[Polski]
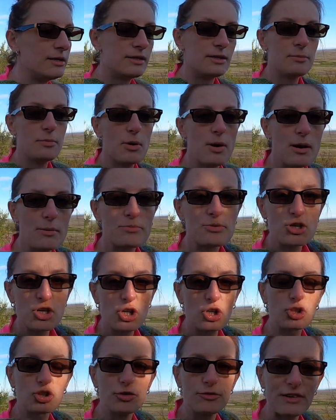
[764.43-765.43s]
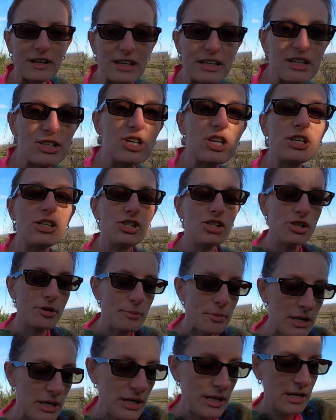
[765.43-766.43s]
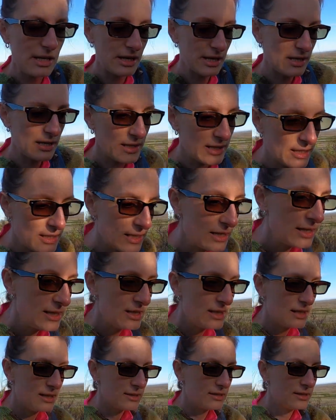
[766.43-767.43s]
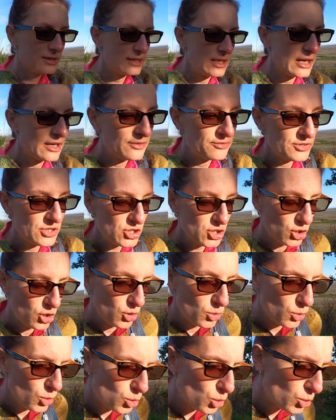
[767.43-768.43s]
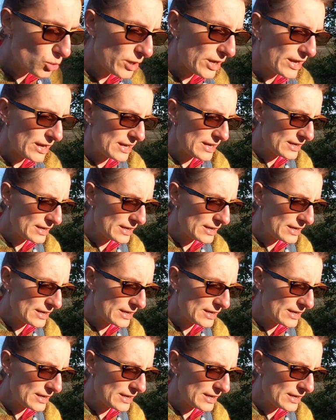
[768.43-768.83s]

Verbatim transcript: nie byłam przygotowana, że idziemy na tak wysoką górę